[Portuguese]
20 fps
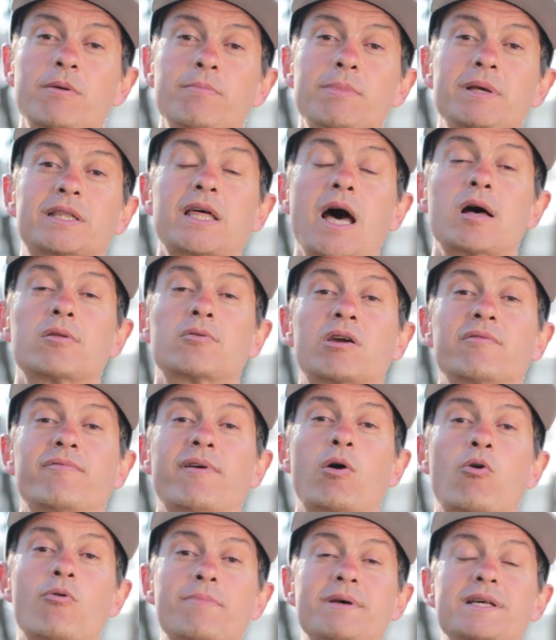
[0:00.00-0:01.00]
limitado que
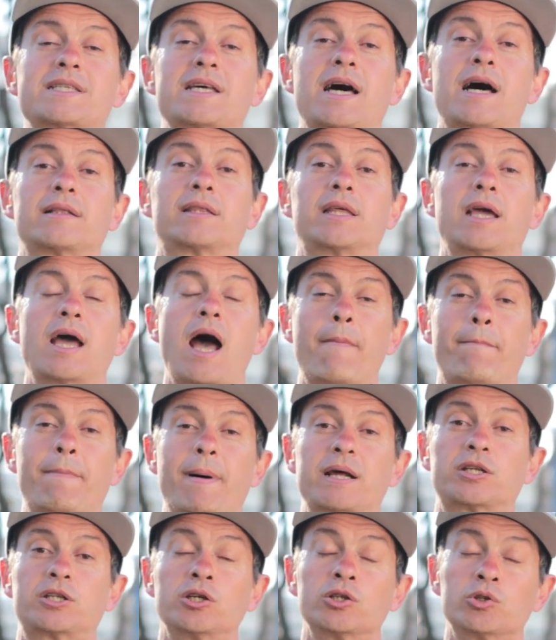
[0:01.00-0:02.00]
vai começar a ter a
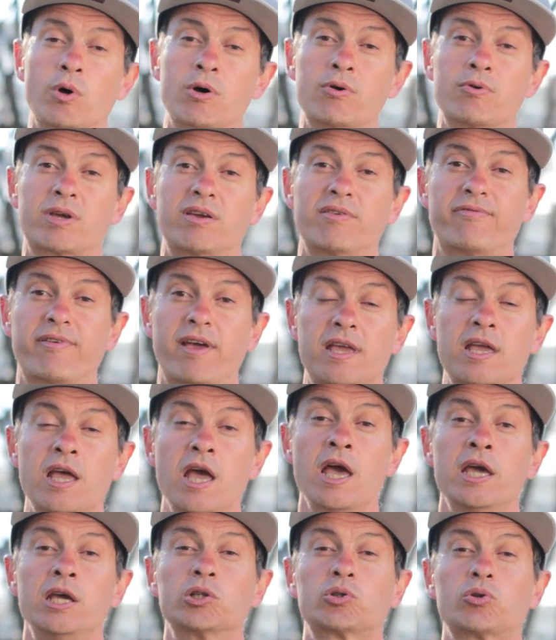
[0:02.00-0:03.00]
partir do ano que vem
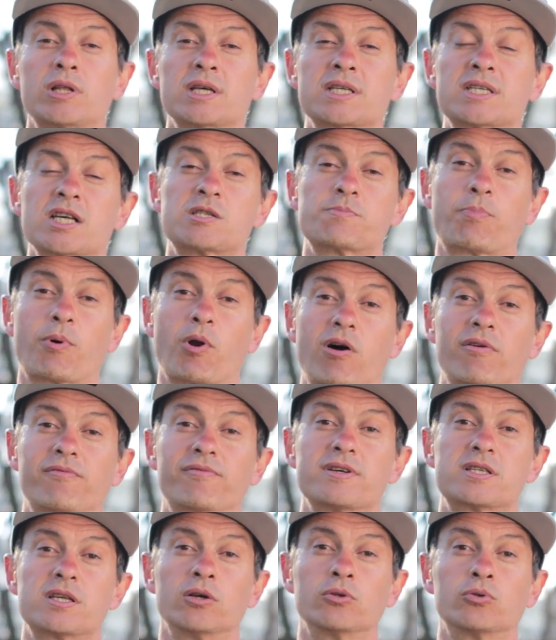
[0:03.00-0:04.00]
em todas as
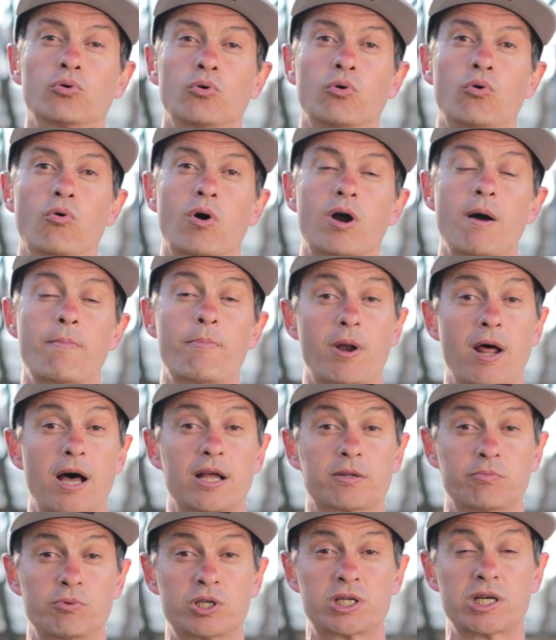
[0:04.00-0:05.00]
provas do
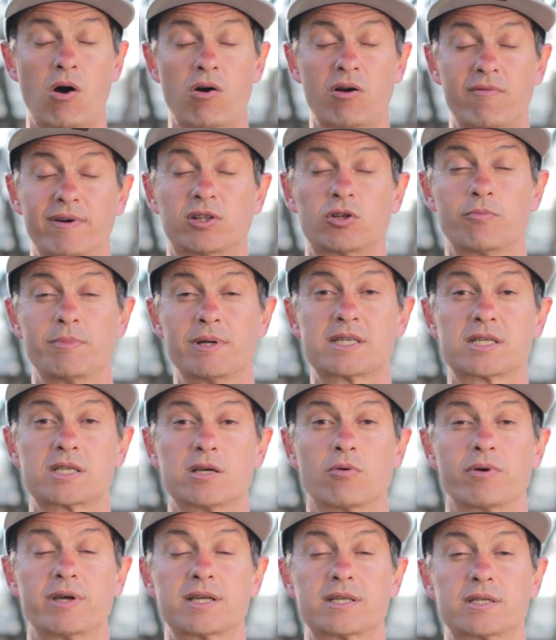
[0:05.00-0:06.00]
Campeonato Mundial, que vai ter uma
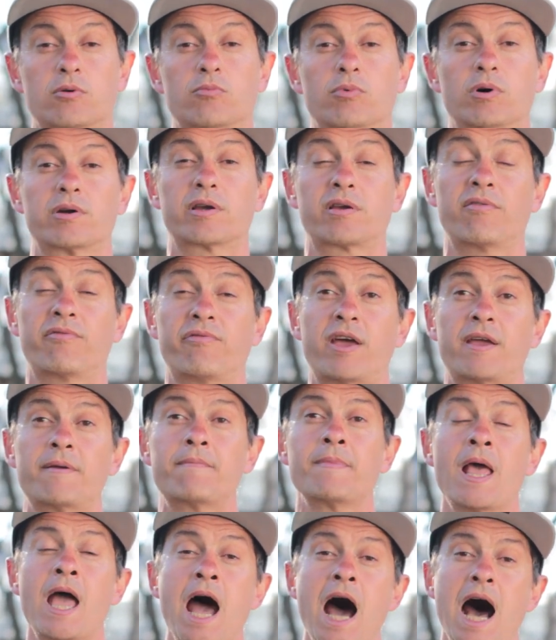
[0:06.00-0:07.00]
edição extra no ano que
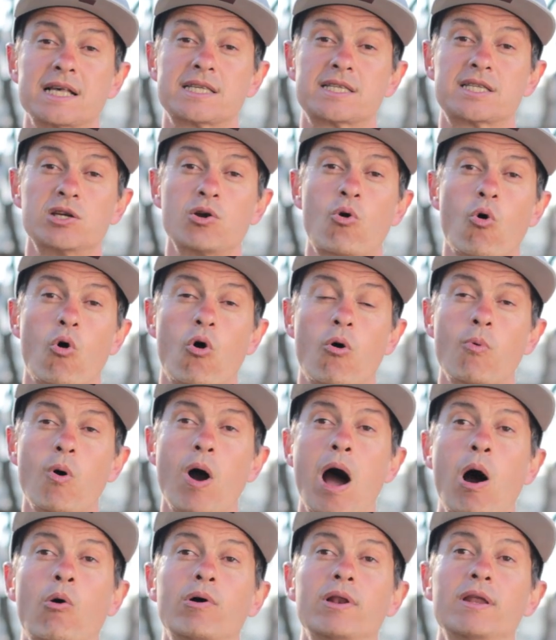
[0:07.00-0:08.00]
vem, assim
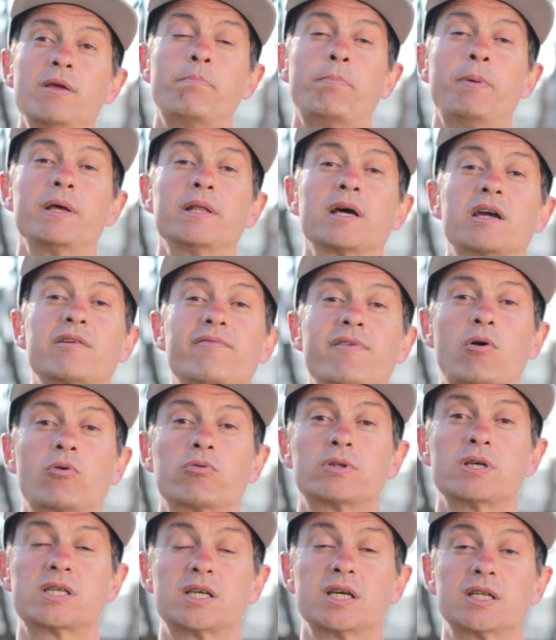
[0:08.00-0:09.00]
como a Olimpíada que vai
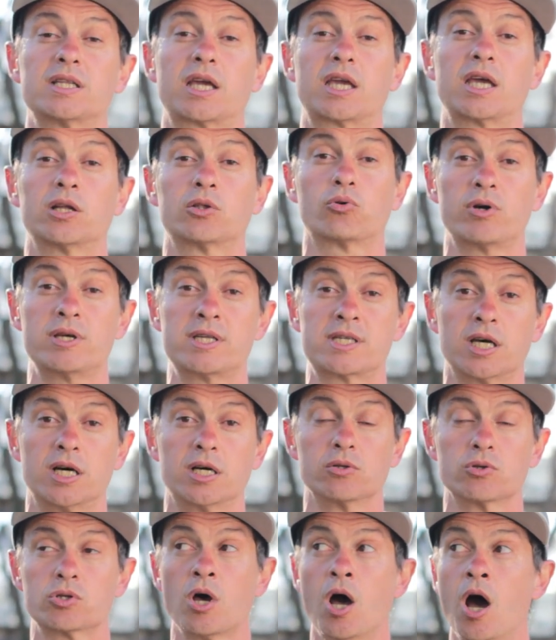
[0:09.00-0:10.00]
acontecer daqui a dois
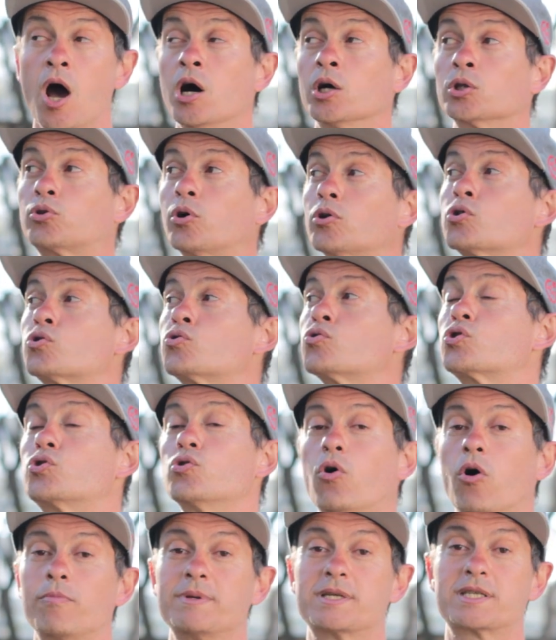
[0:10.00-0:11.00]
anos. Todos os
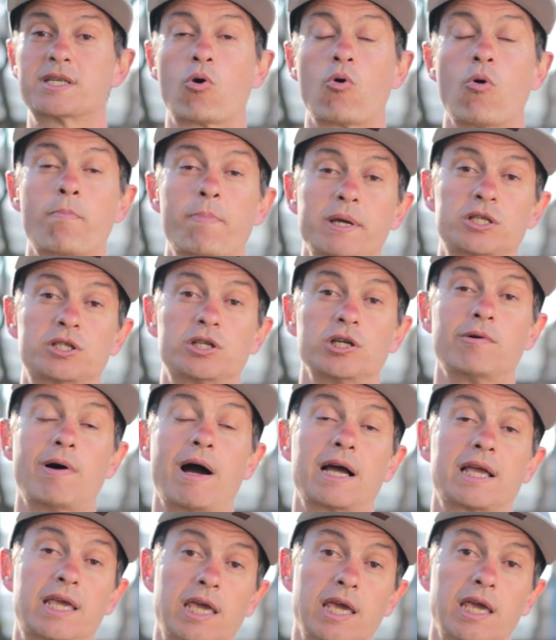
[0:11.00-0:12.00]
nomes que
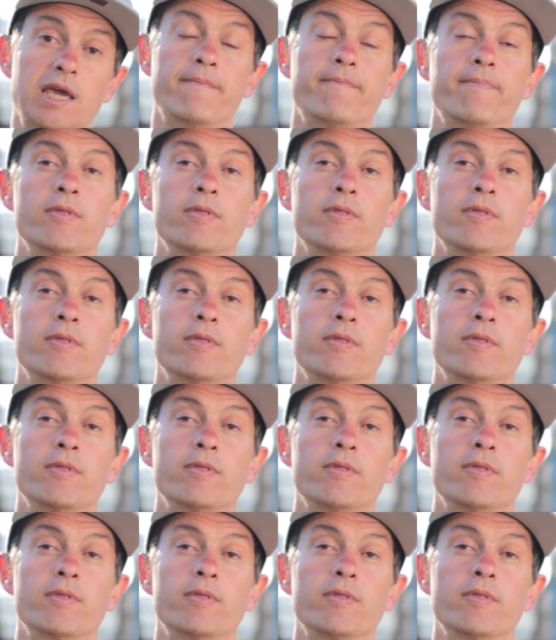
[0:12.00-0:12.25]
competiram aqui